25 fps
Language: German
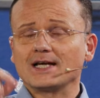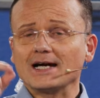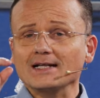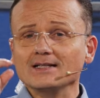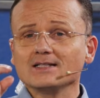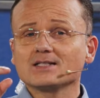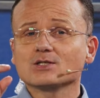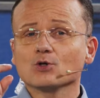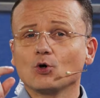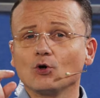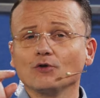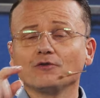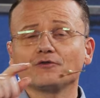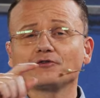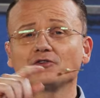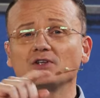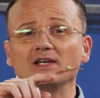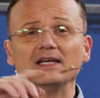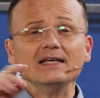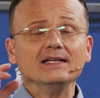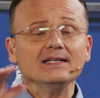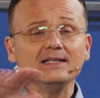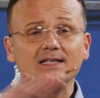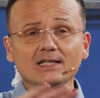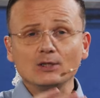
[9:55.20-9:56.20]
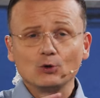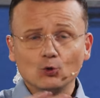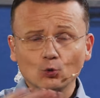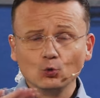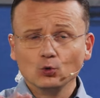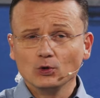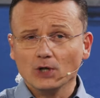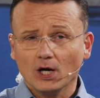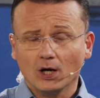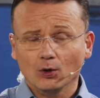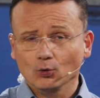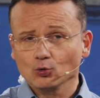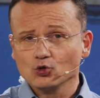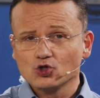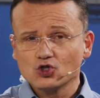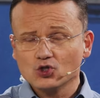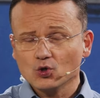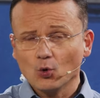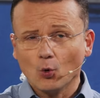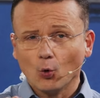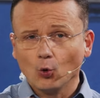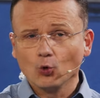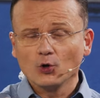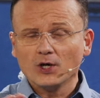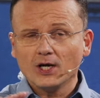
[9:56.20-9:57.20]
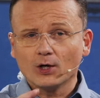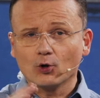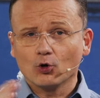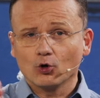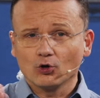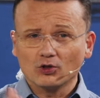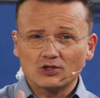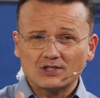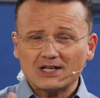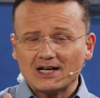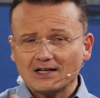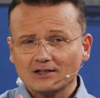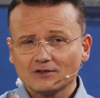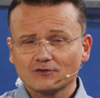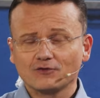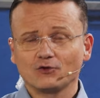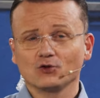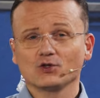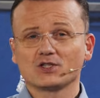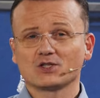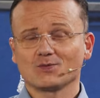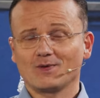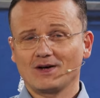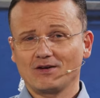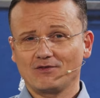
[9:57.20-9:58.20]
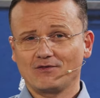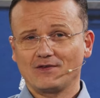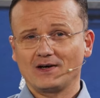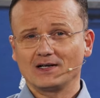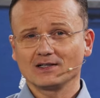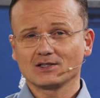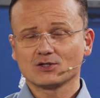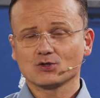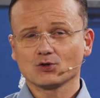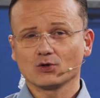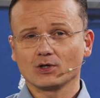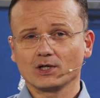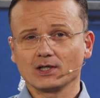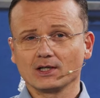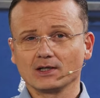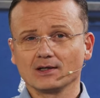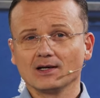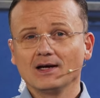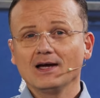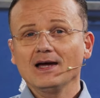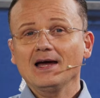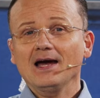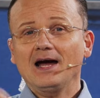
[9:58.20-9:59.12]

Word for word: ganz oft gehen die gut aus, ohne Kontakt von zwei Fahrzeugen.